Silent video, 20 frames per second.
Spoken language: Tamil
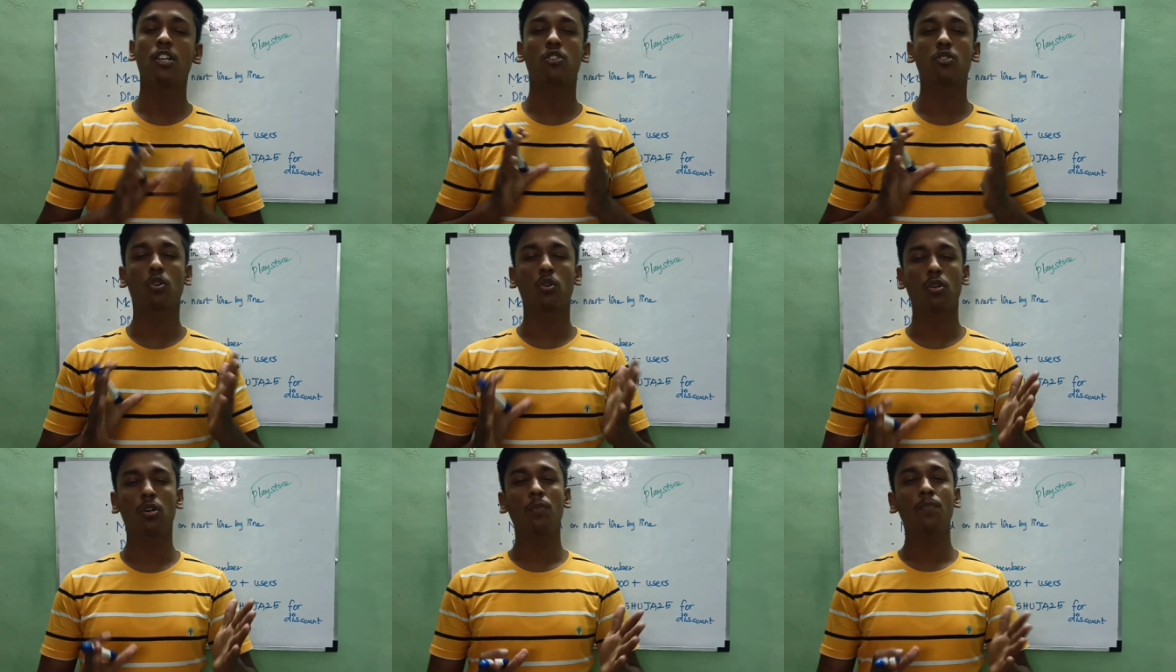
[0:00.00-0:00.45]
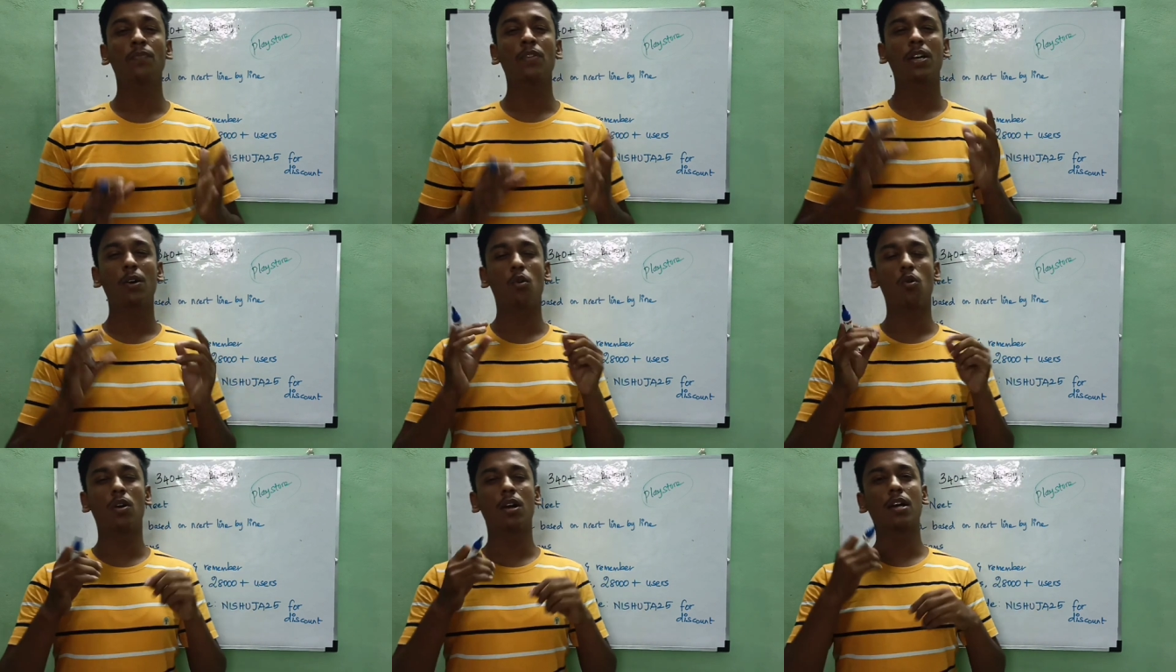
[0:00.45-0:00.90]
ஸோ
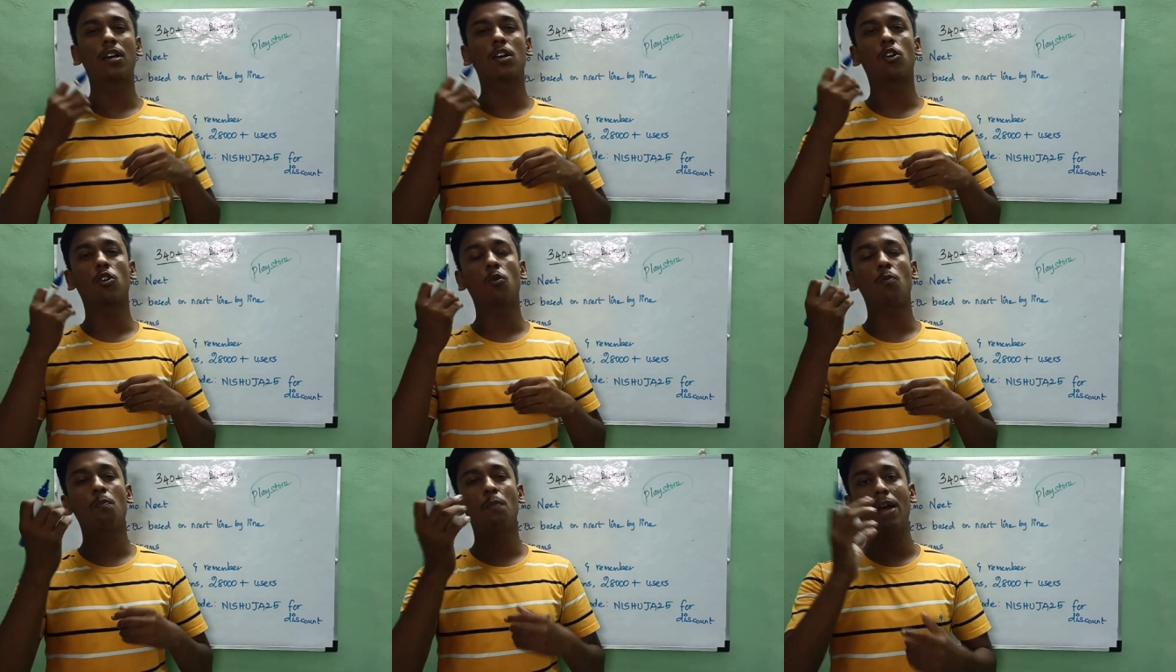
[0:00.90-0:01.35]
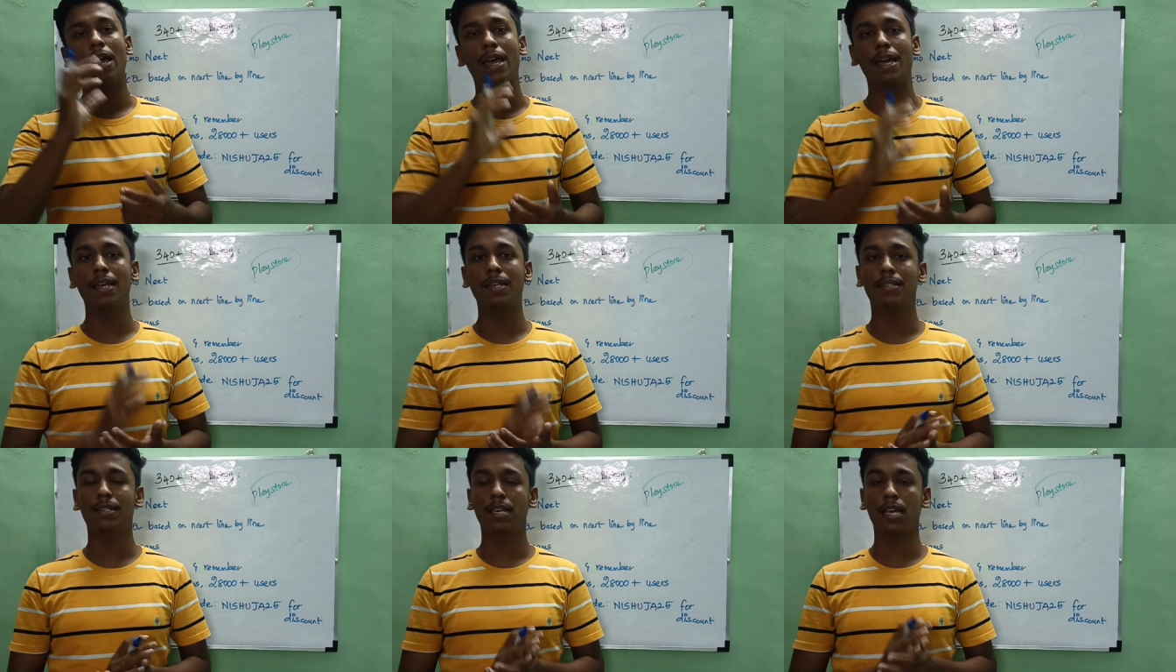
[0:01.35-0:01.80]
உங்களுக்கு ரொம்ப
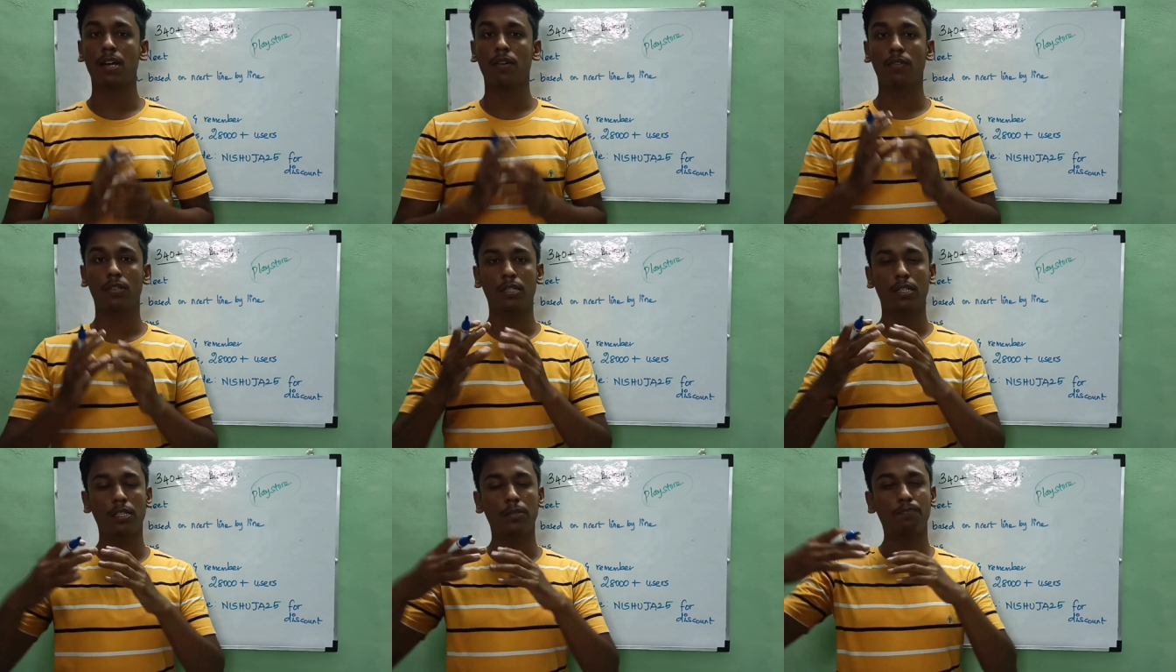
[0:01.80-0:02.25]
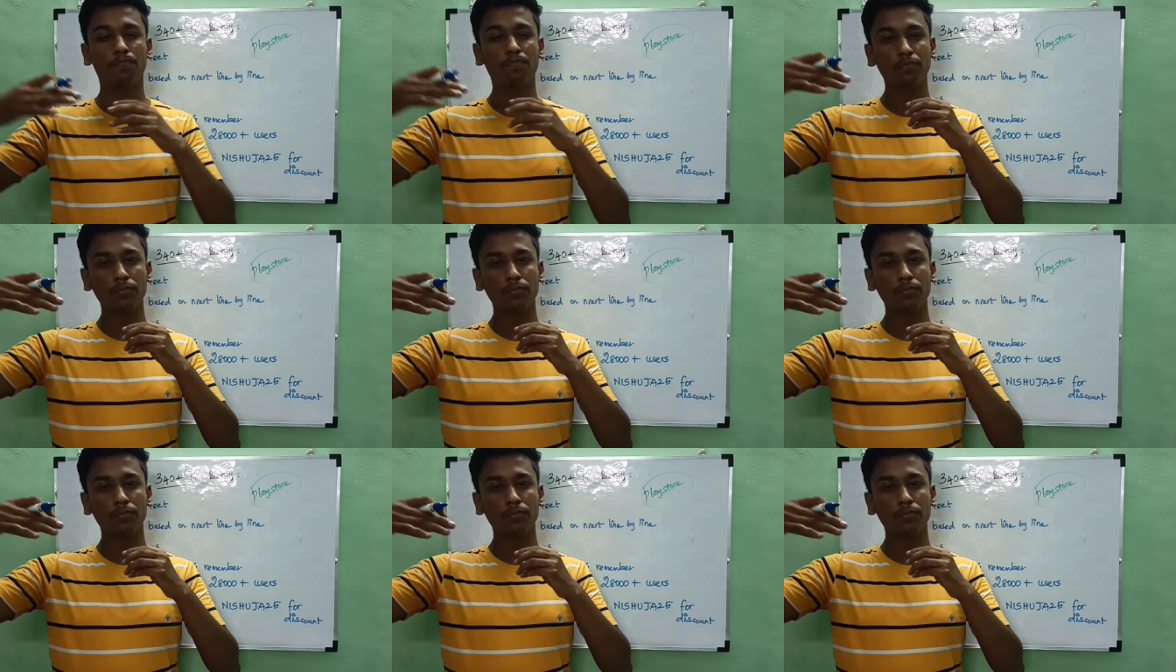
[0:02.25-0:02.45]
ஈஸியாக வந்து